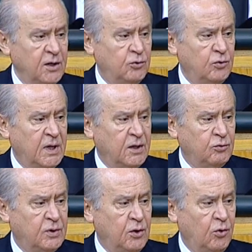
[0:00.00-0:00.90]
günden
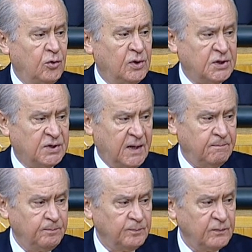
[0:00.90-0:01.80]
güne yoğunlaşan,
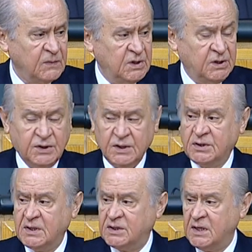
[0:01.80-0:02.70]

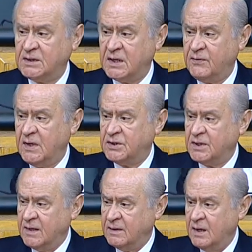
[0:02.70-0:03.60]
gittikçe çetrefileşen